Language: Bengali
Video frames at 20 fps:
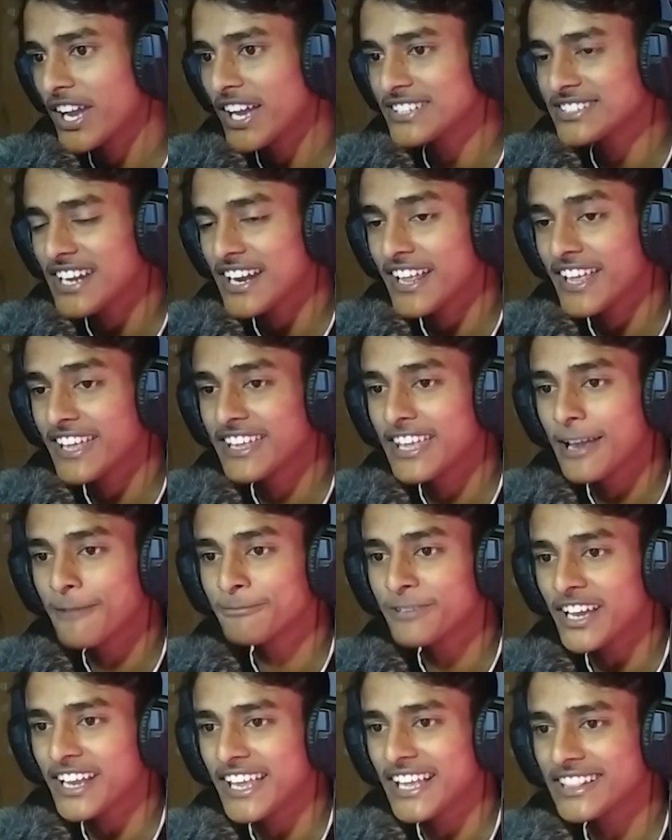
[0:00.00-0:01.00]
গেছে আর এই
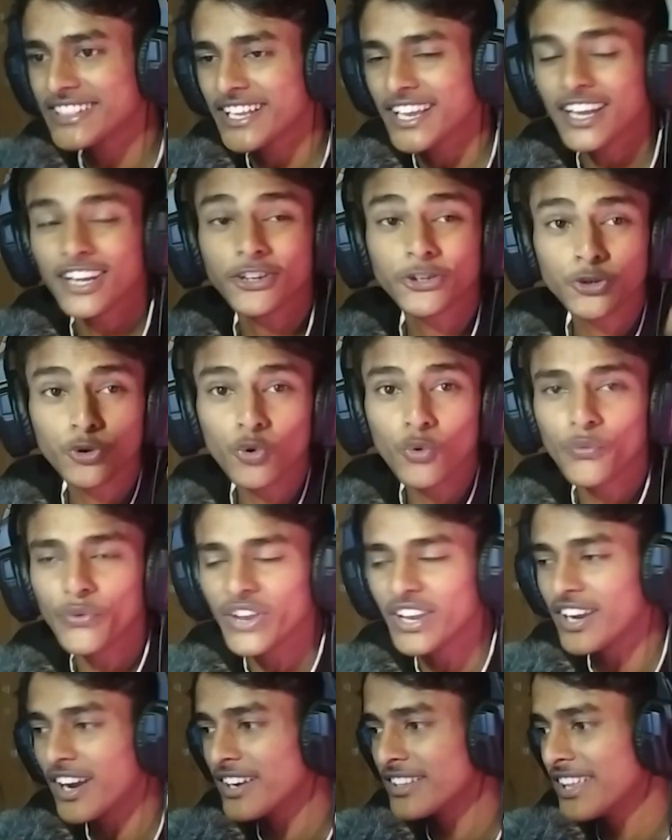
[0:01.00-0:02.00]
গেমটা খেলতে গেলে টু
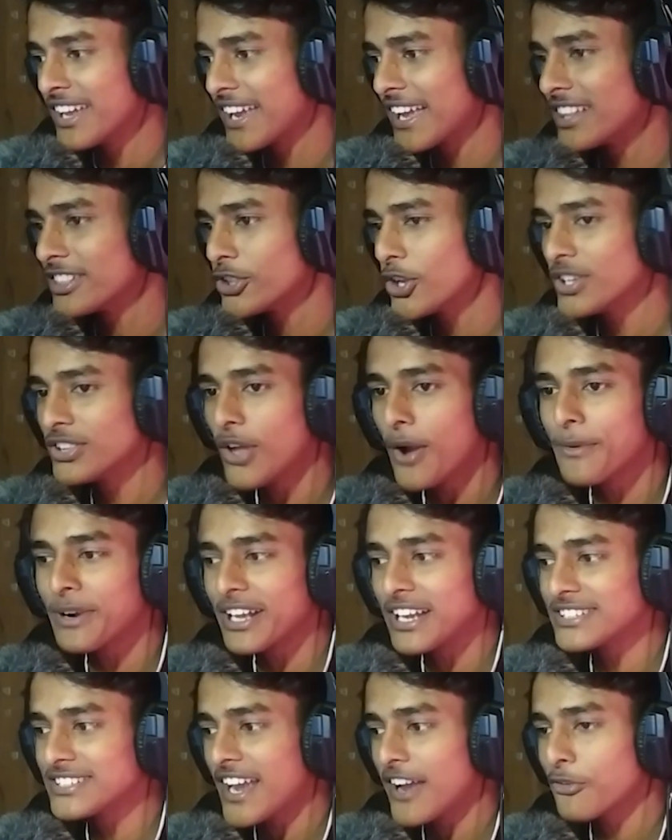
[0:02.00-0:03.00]
ফিঙ্গার দিয়ে খেলতে হয় তো আমার
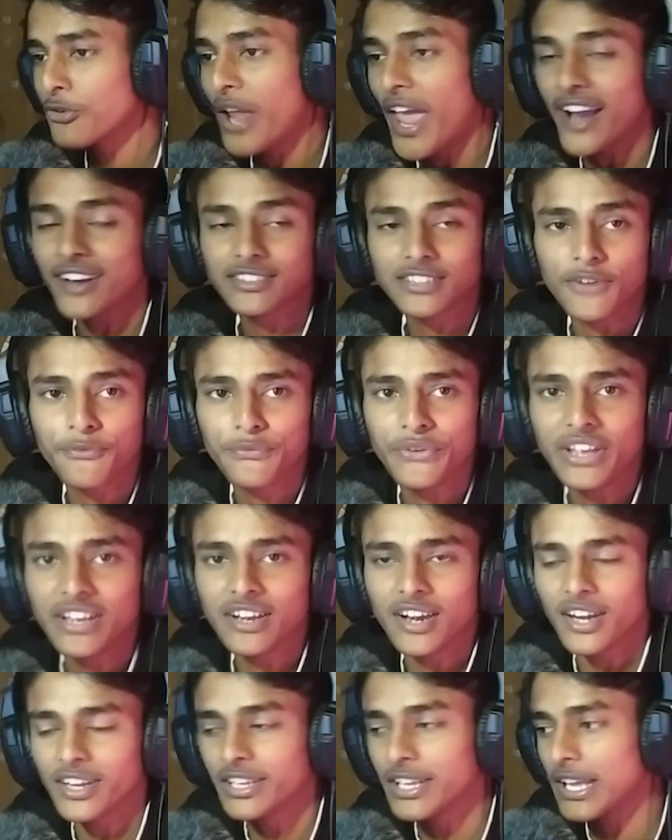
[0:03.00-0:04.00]
কাছে এখন একটা
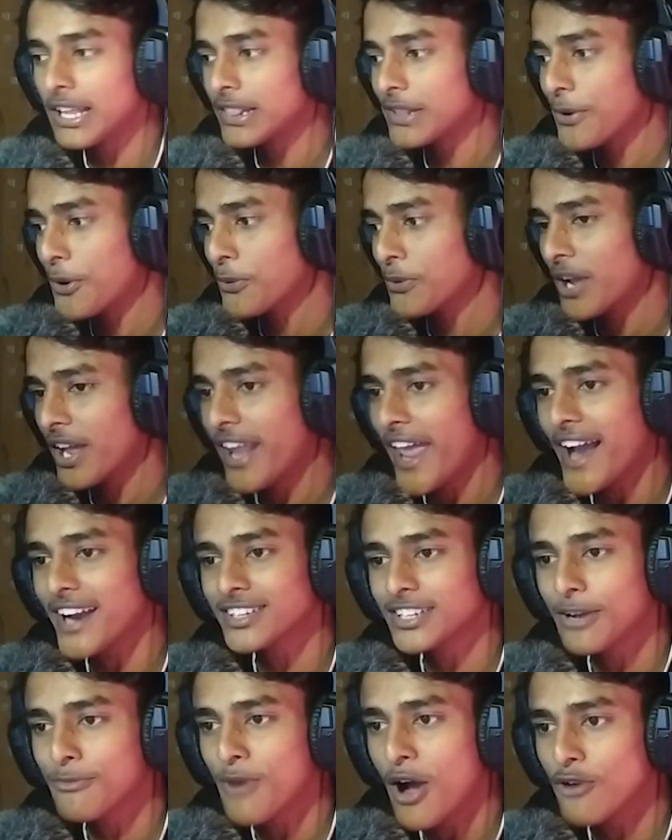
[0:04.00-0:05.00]
ফিঙ্গারই খেলতে পারো কেন
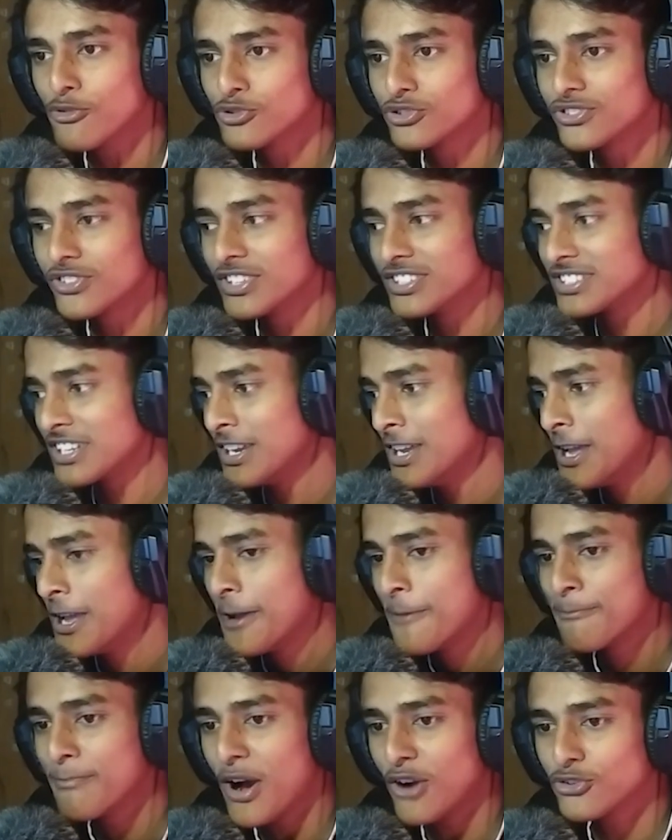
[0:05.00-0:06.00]
একটা মাউস রয়েছে
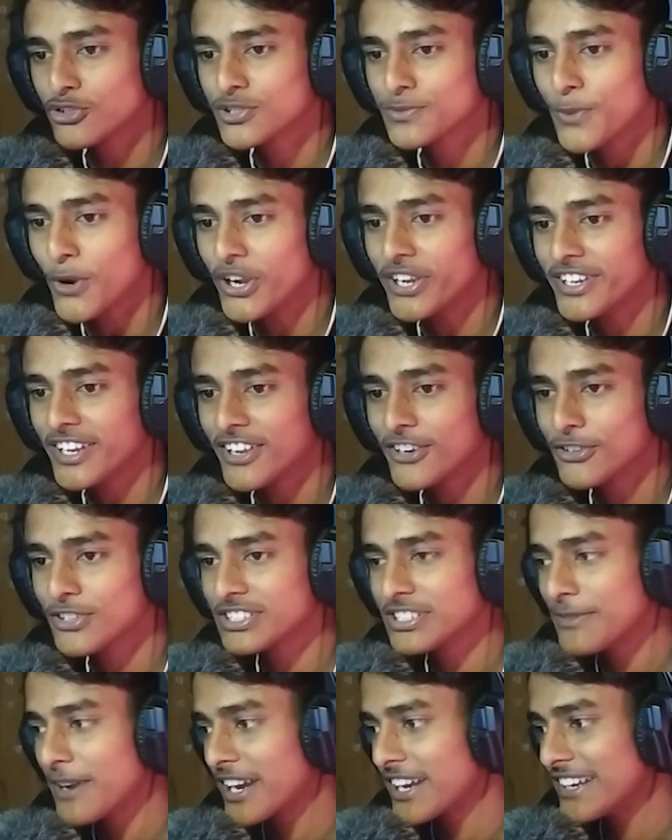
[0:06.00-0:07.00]
মাউস পয়েন্টার
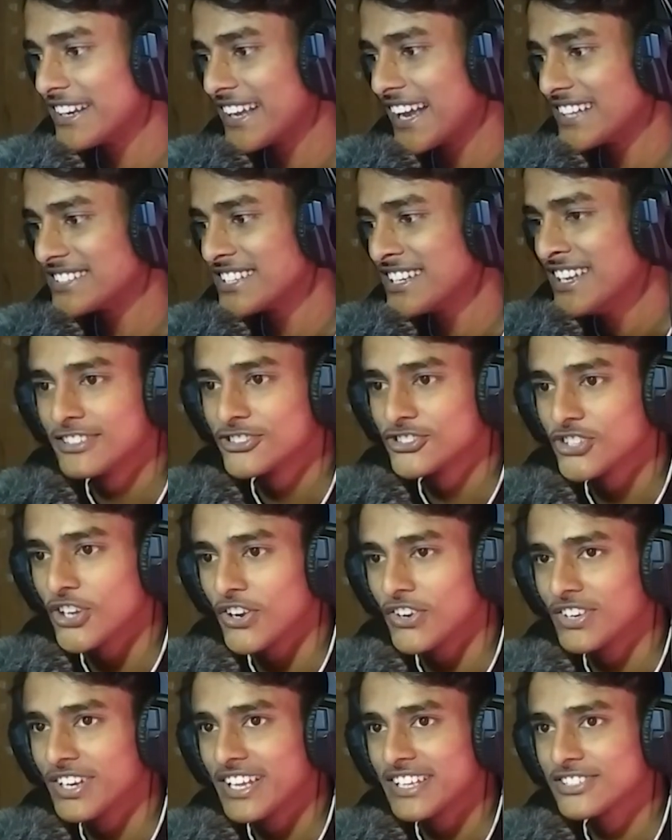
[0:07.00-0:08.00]
রয়েছে বাকি ঠিক আছে
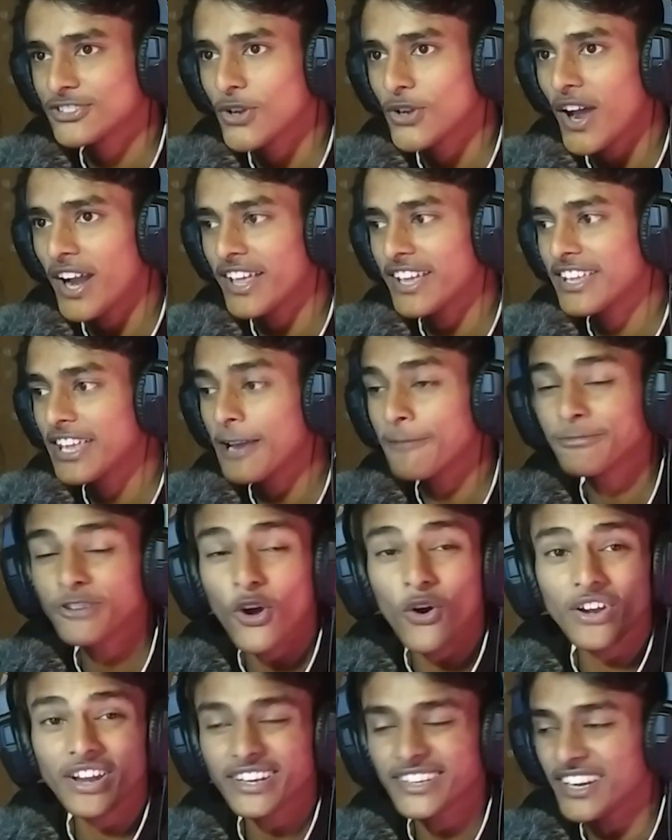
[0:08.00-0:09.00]
চলো লেস গো আর এই গেমটা
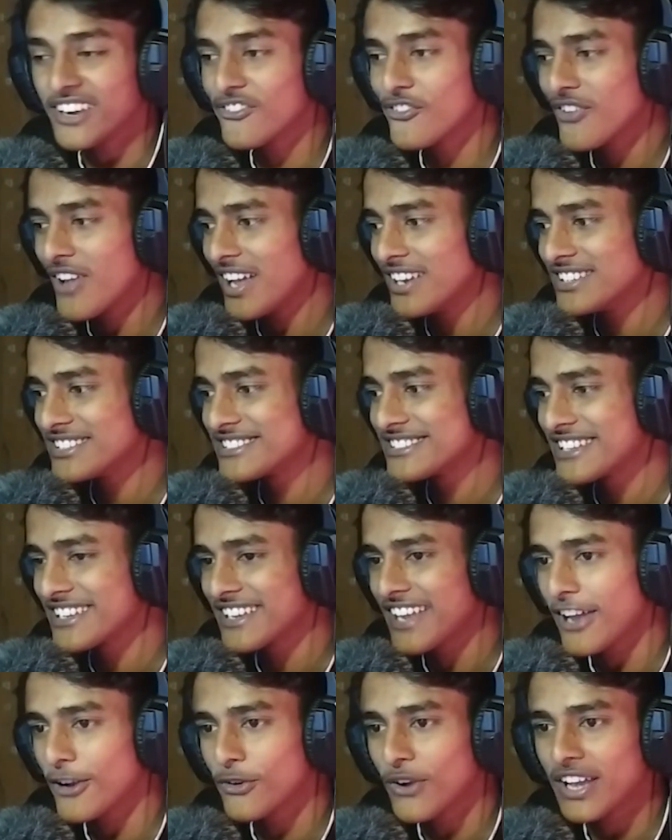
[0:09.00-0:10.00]
অনেকটা রিয়ালিস্টিক
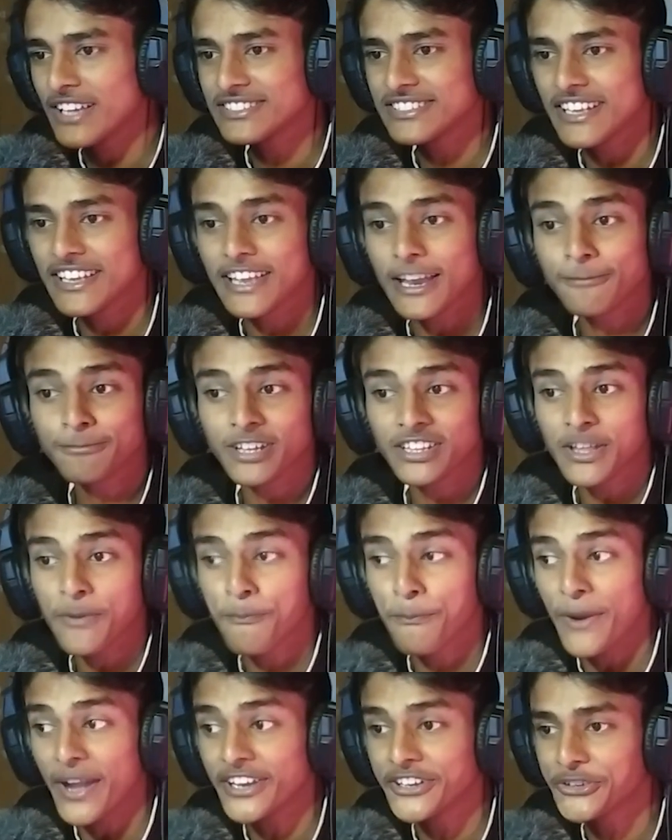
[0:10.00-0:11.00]
কেন গাইস এই গেমটাতে
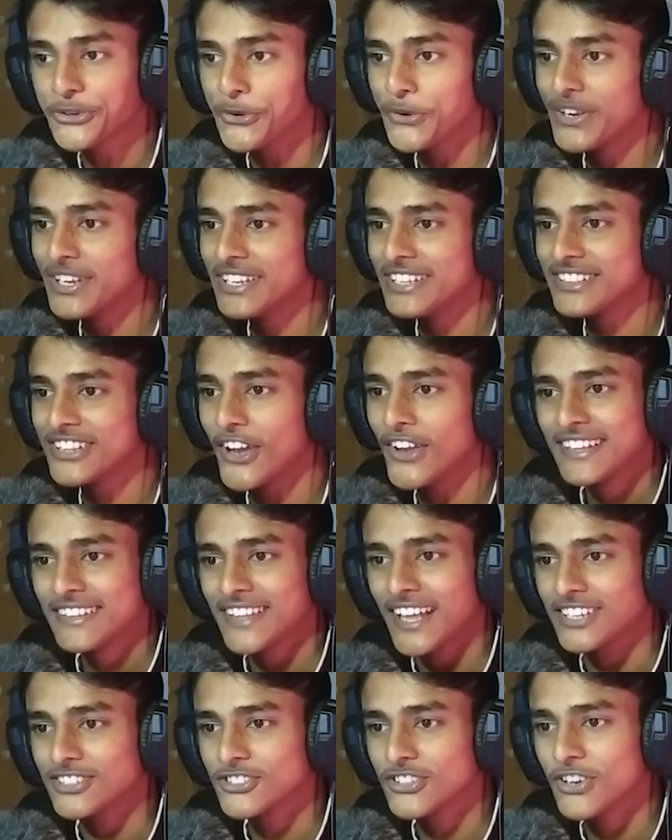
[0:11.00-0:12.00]
পেট্রোল নিতে হয়
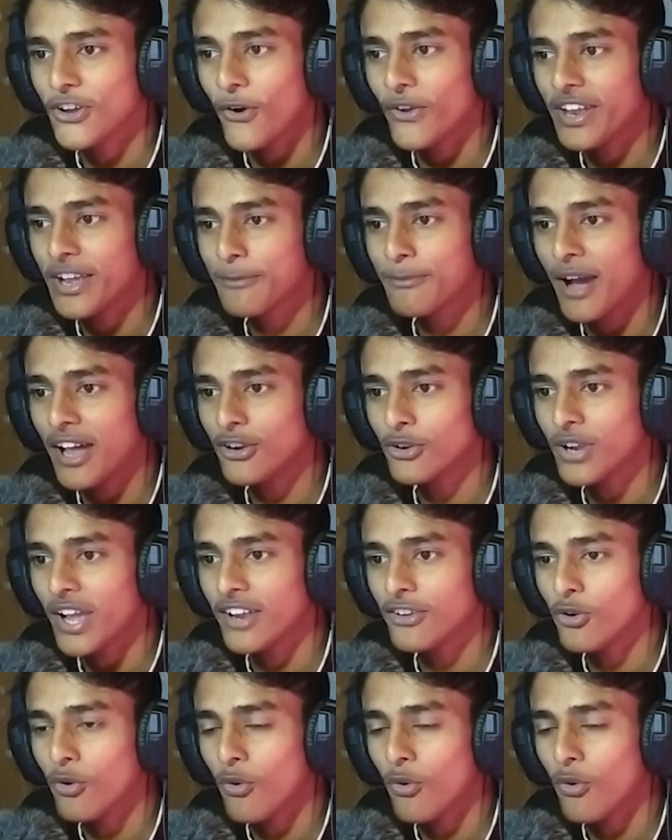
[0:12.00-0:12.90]
তার জন্য অনেক ভালো কেন